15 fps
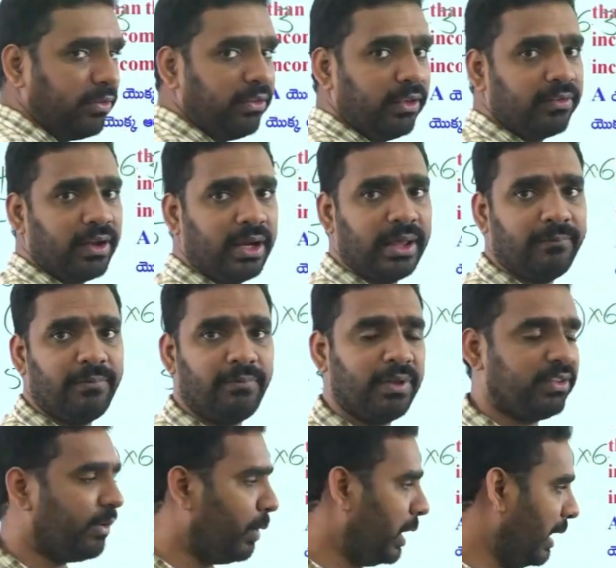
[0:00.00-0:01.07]
సిక్స్ అంటే ఫిఫ్టీ
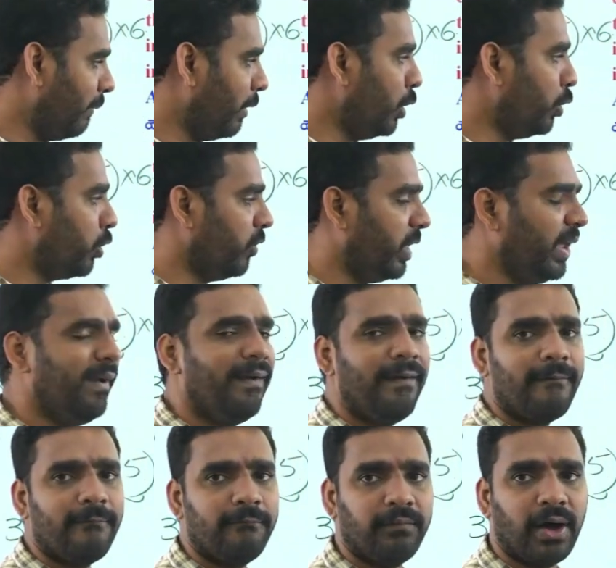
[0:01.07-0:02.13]
సెవెన్ లెవెన్ ఉంటుంది
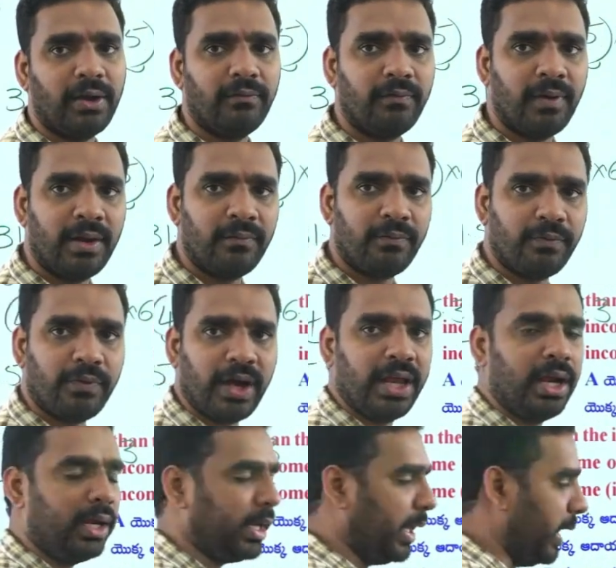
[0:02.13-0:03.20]
వన్ వన్ ఫైవ్
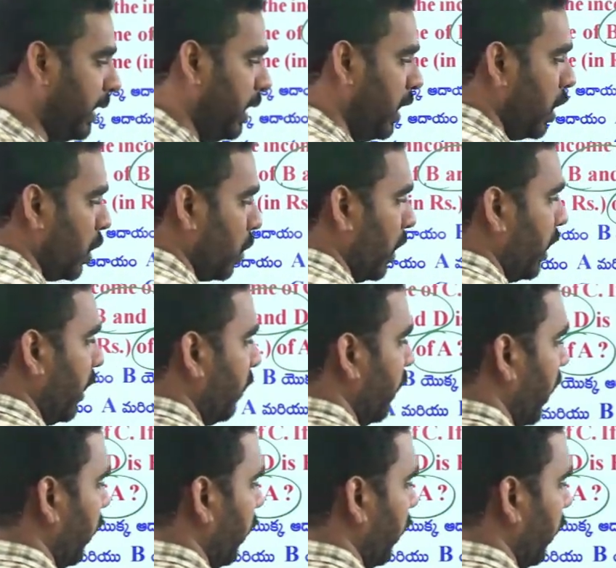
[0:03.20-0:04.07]
అంటే ట్వంటీ త్రీ